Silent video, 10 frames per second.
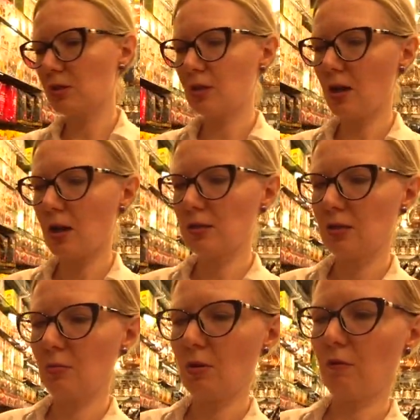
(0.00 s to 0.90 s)
с
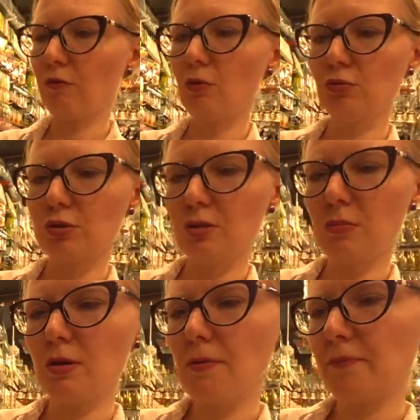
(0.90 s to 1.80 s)
разными
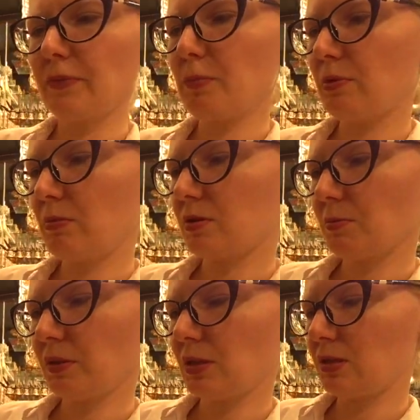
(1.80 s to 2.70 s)
вкусами. Например,
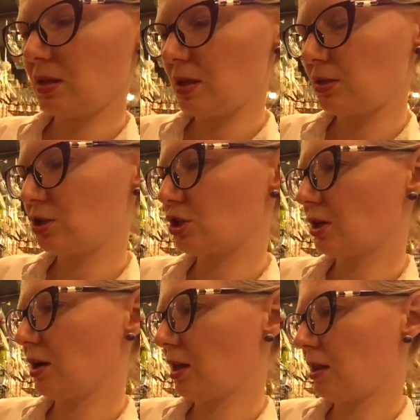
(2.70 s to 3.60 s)
смотрите, есть с
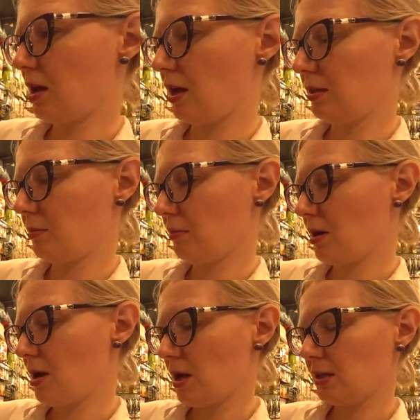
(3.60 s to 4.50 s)
шоколадом,
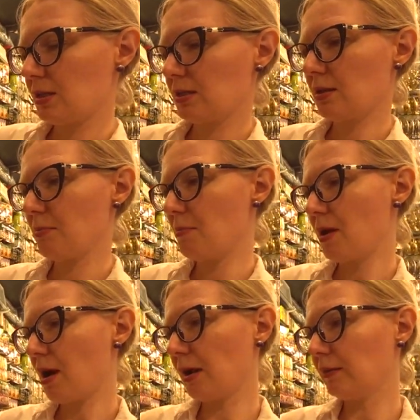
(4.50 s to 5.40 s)
с
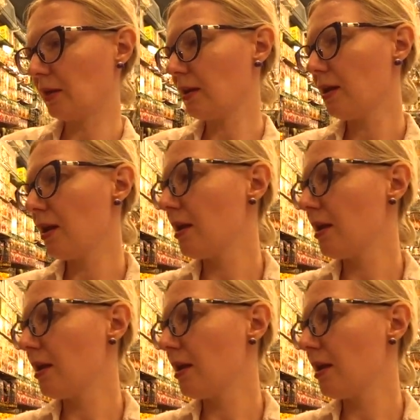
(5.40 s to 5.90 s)
мятой.